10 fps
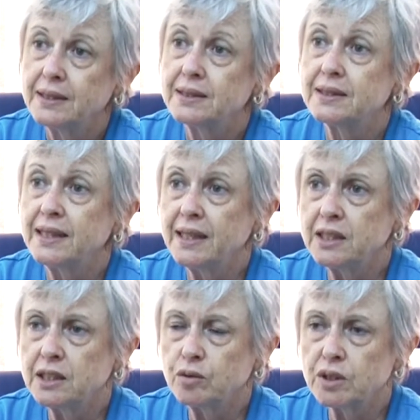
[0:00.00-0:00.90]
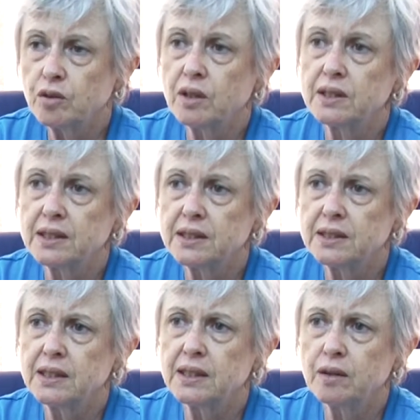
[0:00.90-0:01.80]
seja os
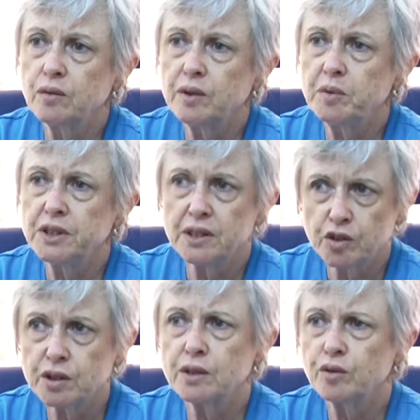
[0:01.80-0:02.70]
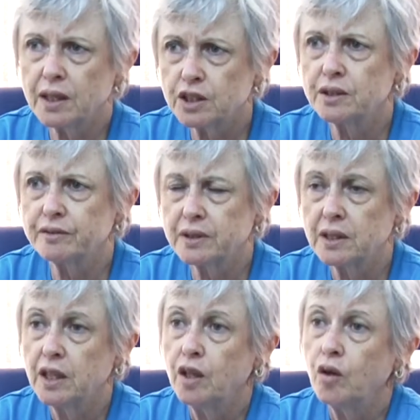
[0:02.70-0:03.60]
adolescentes que estão em medida socioeducativa
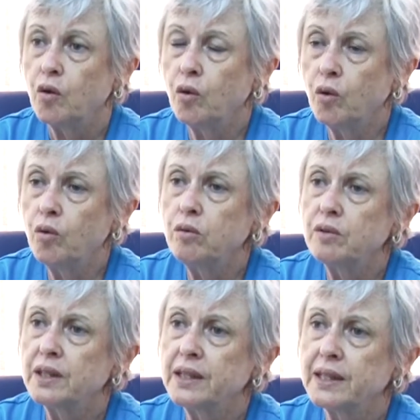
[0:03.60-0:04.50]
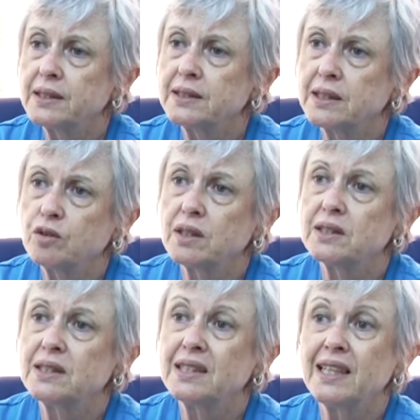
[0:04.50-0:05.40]
ou crianças e
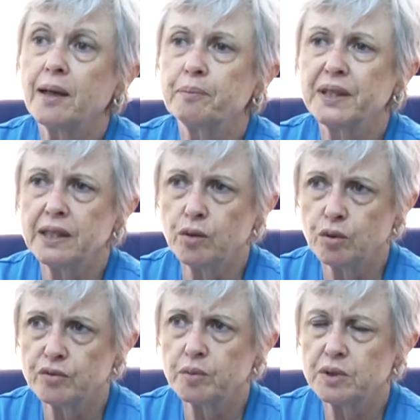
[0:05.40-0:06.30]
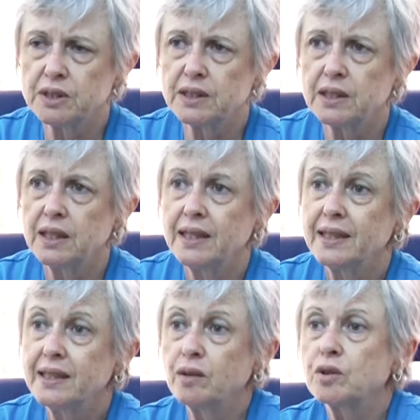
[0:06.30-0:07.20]
adolescentes em abrigos, vamos dizer,
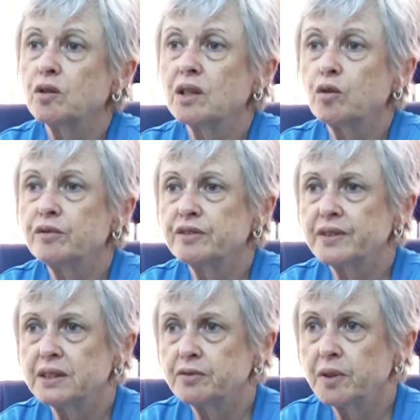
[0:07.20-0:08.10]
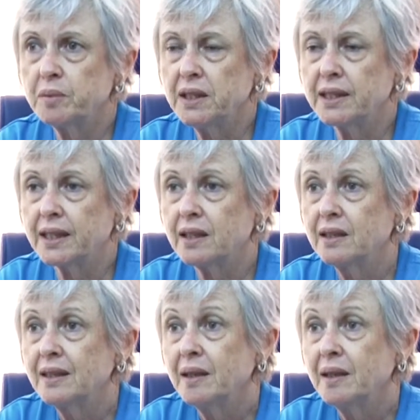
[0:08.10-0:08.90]
que não estão na convivência familiar.